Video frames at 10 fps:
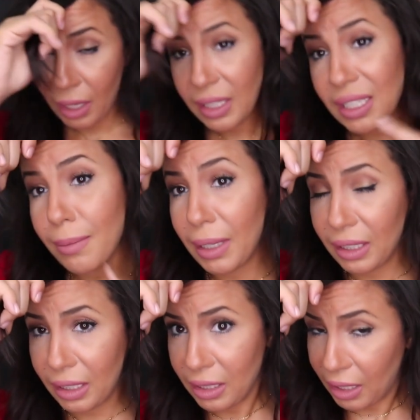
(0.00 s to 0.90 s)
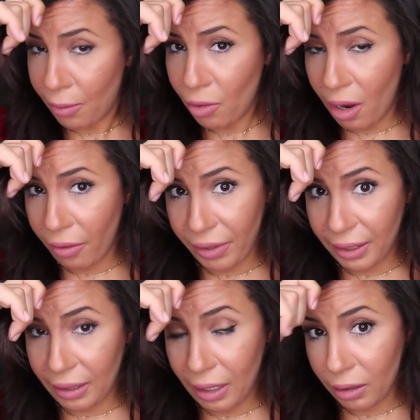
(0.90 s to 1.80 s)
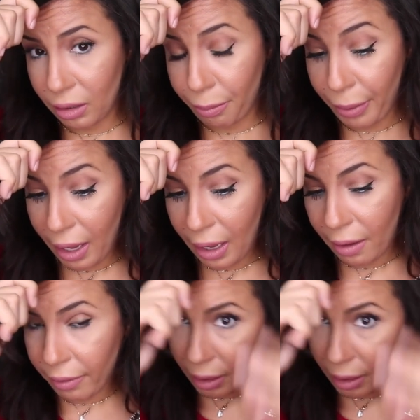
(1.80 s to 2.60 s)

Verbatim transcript: Ça, c'est ma technique à moi en fait. Hein. C'est pas